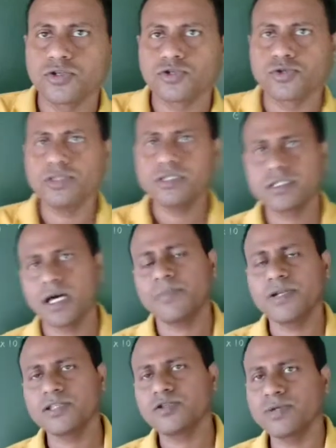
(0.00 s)
স্টুডেন্টস
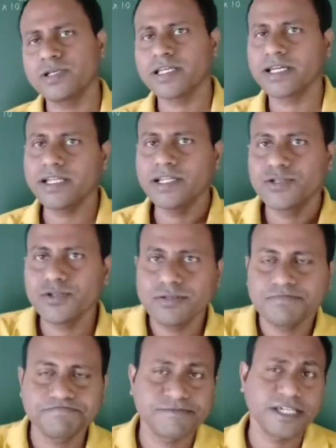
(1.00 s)
থামলে তোমরা দেখে নিয়েছো
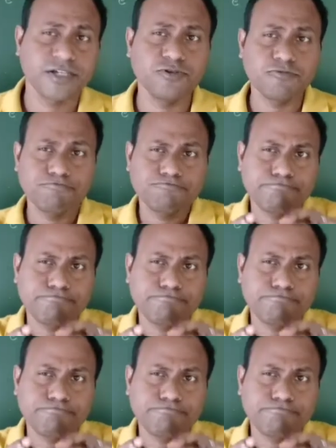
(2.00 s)
যে একটু